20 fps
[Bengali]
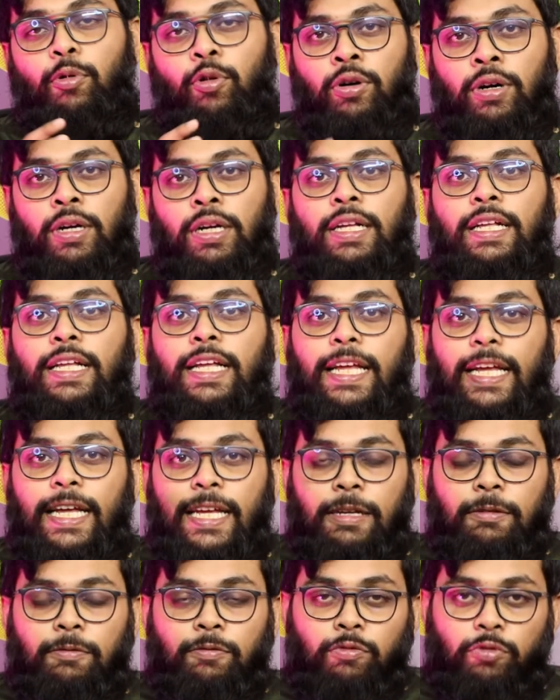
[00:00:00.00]
এবং
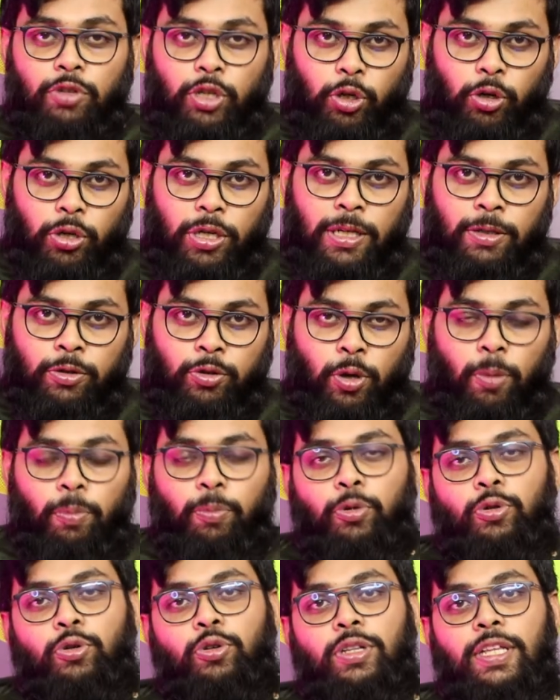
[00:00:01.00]
এই ভিডিওটি
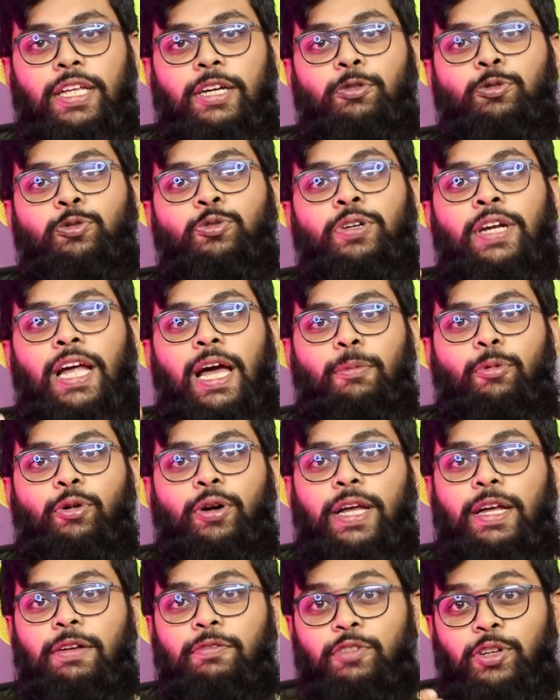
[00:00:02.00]
সম্পূর্ণ দেখুন এবং
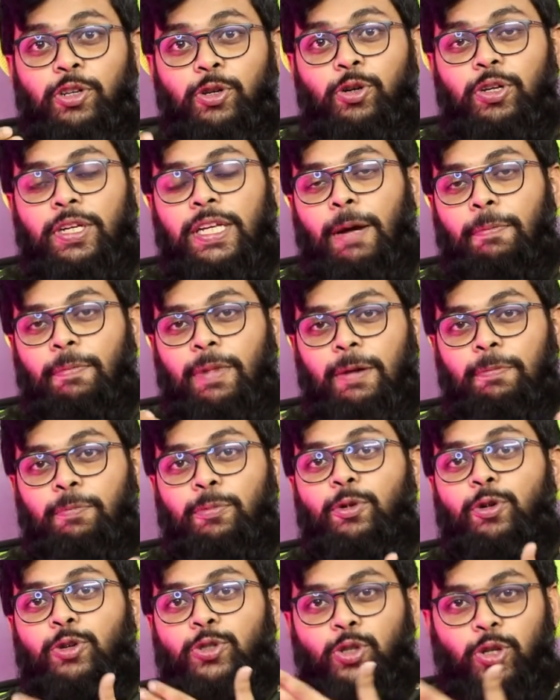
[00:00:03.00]
এই ভিডিওটি আপনার
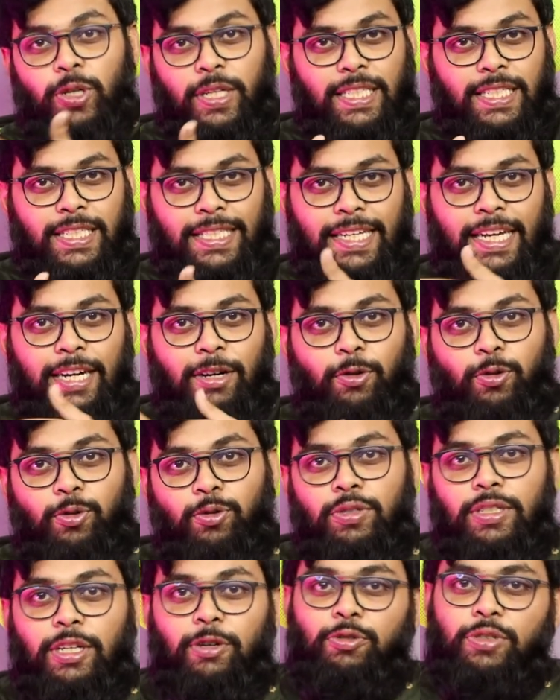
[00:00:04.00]
প্রিয়জনকে শেয়ার
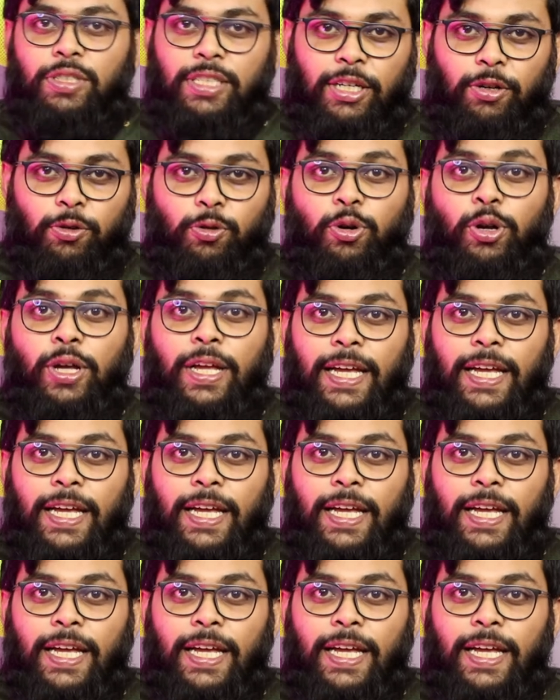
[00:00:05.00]
করুন যেন সেও